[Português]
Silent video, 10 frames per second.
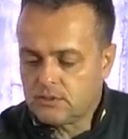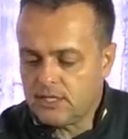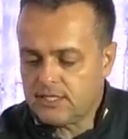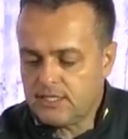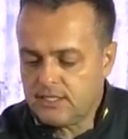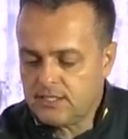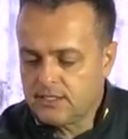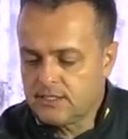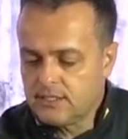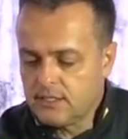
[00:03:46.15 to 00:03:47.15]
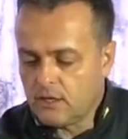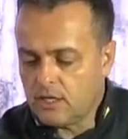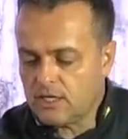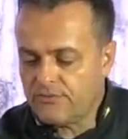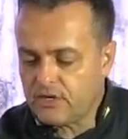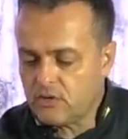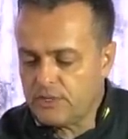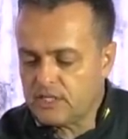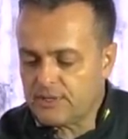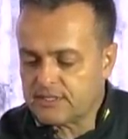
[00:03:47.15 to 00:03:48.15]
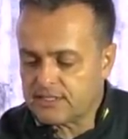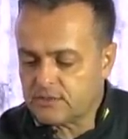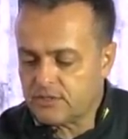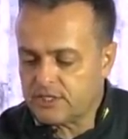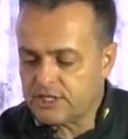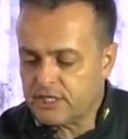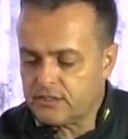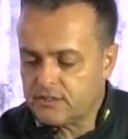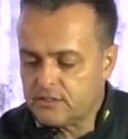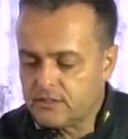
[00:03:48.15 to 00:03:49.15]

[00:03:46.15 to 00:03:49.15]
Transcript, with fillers: olha aqui, olha o que fica no meio da batata no recheio.